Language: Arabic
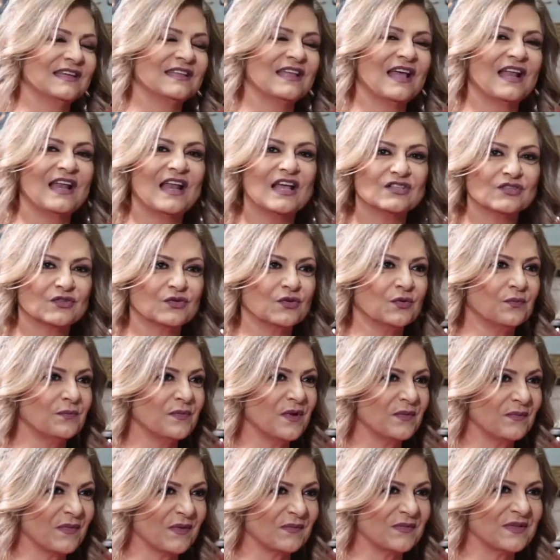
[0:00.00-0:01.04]
يعني هلا
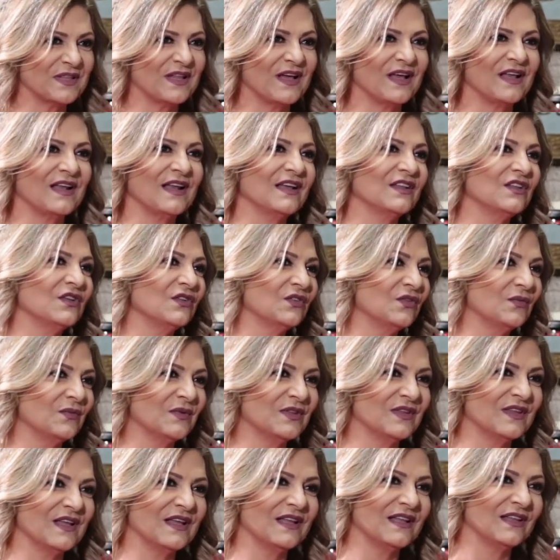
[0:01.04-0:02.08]
سكوبي ما بدها هالقد انه
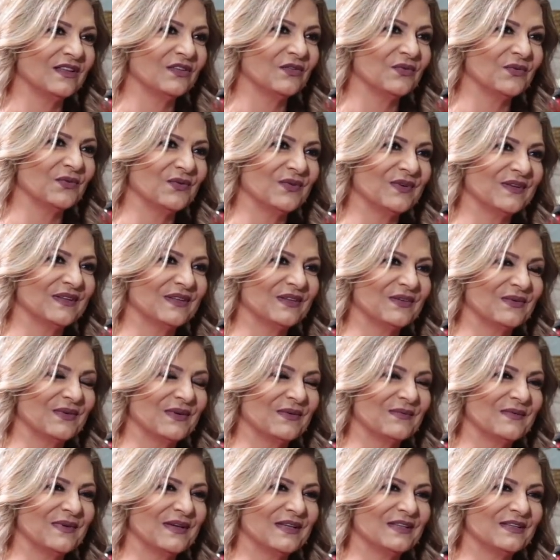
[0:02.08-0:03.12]
بطلته انت
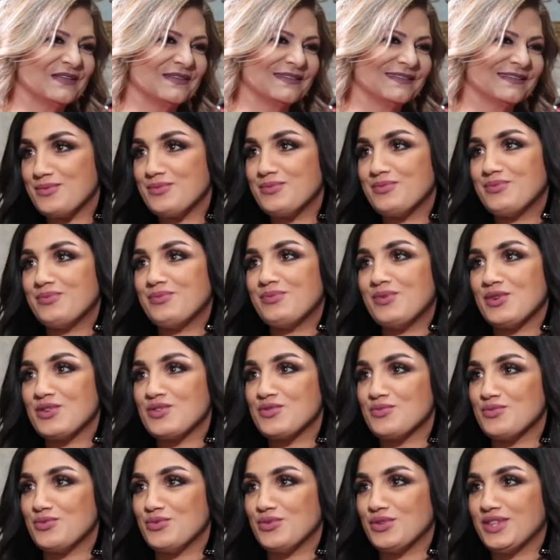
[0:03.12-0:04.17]
وعماد
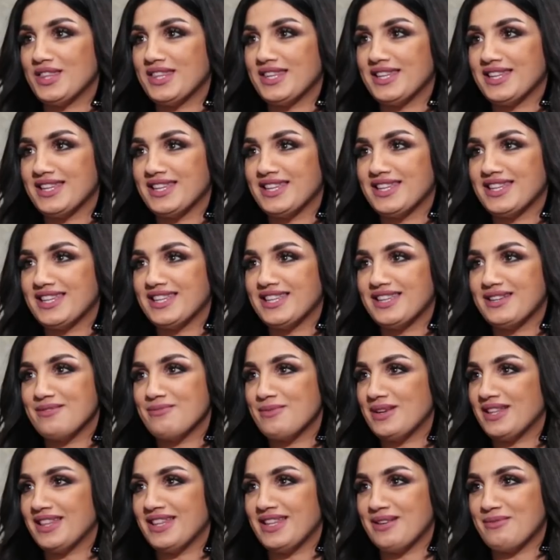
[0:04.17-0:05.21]
مزبوط
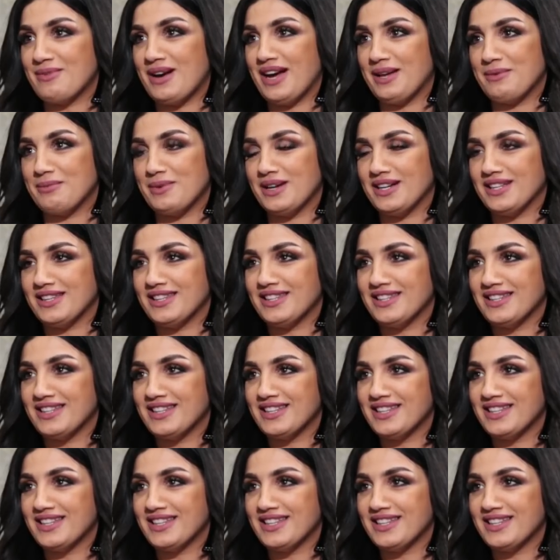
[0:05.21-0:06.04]
مني مع عماد